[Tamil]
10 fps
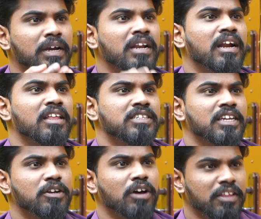மக்கள் நல்லது
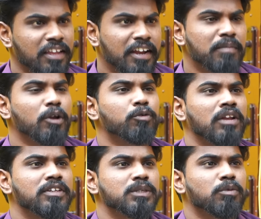செய்யட்டும் அதை ஏடிஎம் கூட
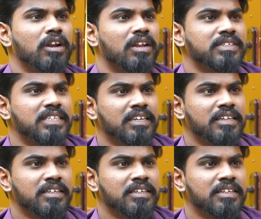கூட்டி வச்சுட்டு போகலாம்ல விஜய்